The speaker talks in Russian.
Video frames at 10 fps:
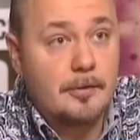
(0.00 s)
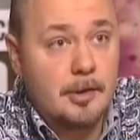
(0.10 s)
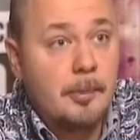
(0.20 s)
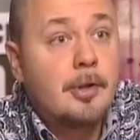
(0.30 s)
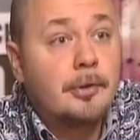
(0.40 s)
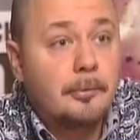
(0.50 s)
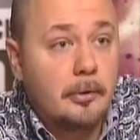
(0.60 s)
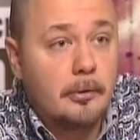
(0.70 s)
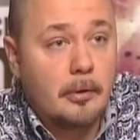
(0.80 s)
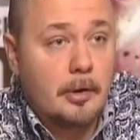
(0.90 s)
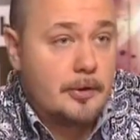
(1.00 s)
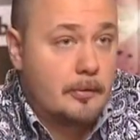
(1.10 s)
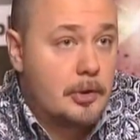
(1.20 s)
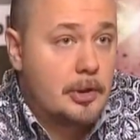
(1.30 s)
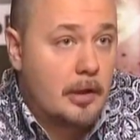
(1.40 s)
всемирной культуры, для
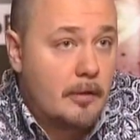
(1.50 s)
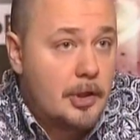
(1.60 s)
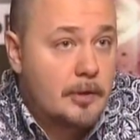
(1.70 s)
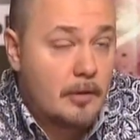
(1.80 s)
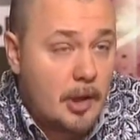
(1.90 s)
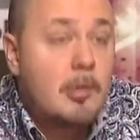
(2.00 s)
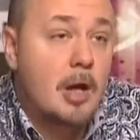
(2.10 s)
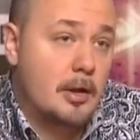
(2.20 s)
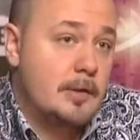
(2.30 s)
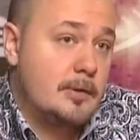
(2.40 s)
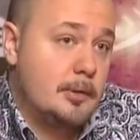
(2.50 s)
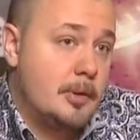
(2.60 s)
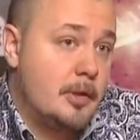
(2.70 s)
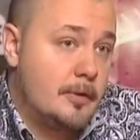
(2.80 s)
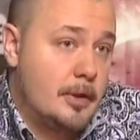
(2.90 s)
всего человечества, и не оказываются
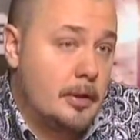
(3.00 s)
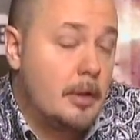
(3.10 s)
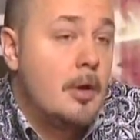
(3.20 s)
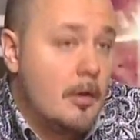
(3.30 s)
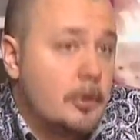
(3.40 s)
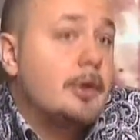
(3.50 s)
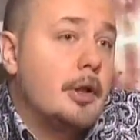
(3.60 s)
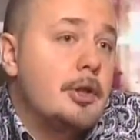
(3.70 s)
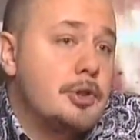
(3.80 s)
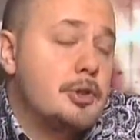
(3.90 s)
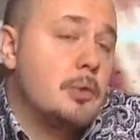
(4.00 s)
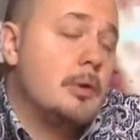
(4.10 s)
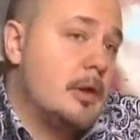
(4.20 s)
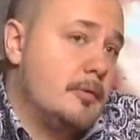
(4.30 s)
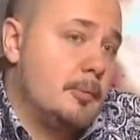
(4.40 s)
били витрины. Вот это, конечно, шок
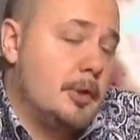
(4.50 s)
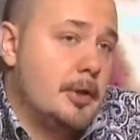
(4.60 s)
главный, мне